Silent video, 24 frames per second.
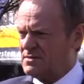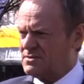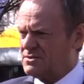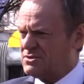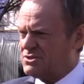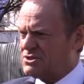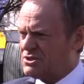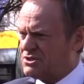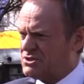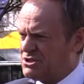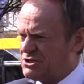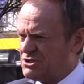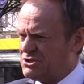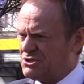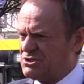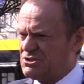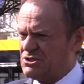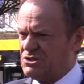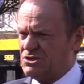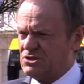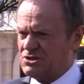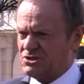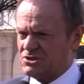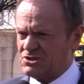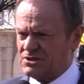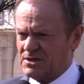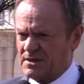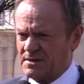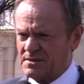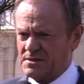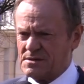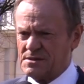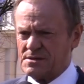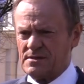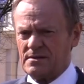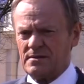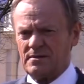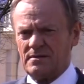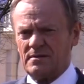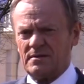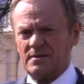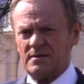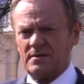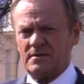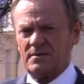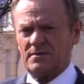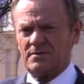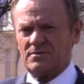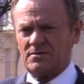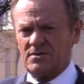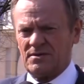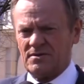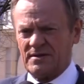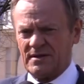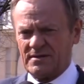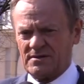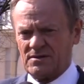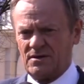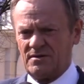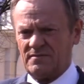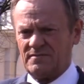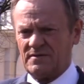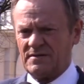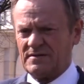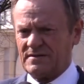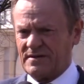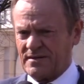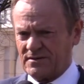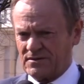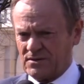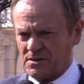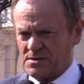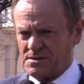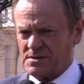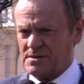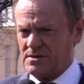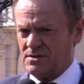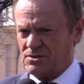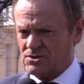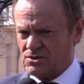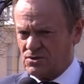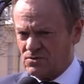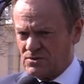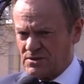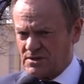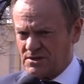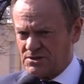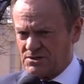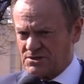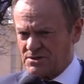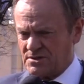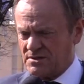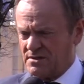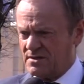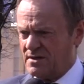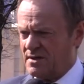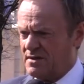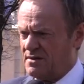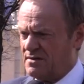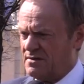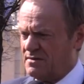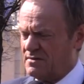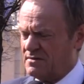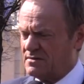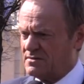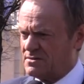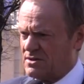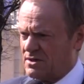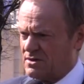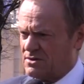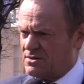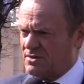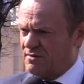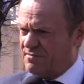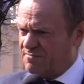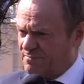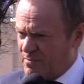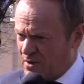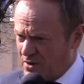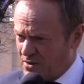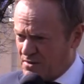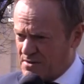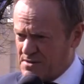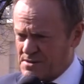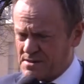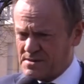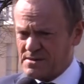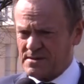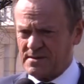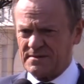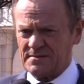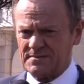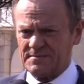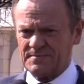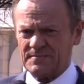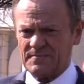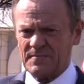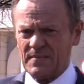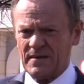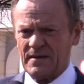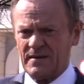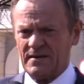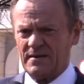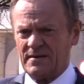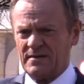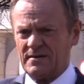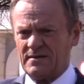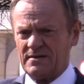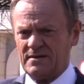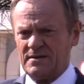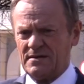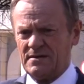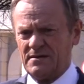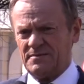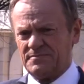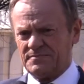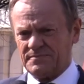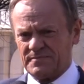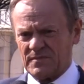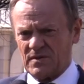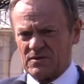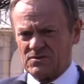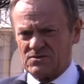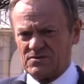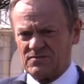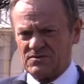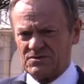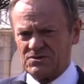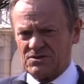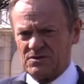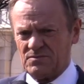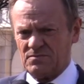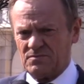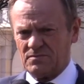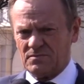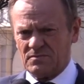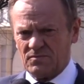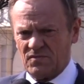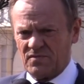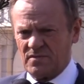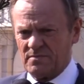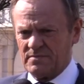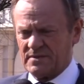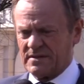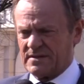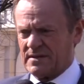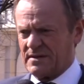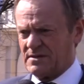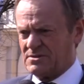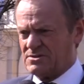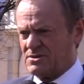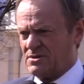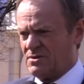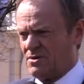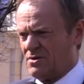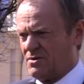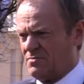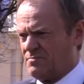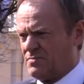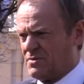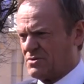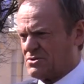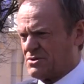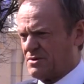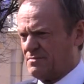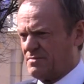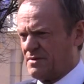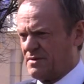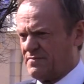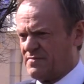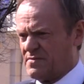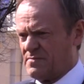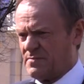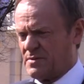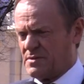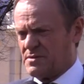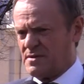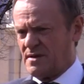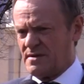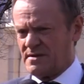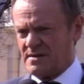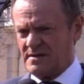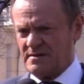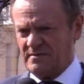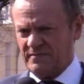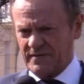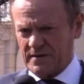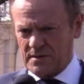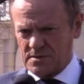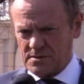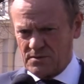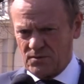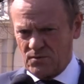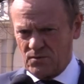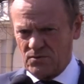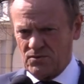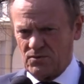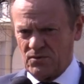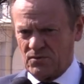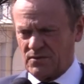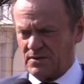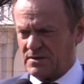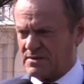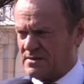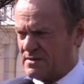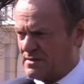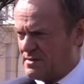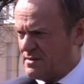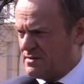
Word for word: 30 tysięcy dodatkowych natowskich żołnierzy tylko w Polsce. I oczywiście mówimy także o potrzebie wzmocnienia infrastruktury, nie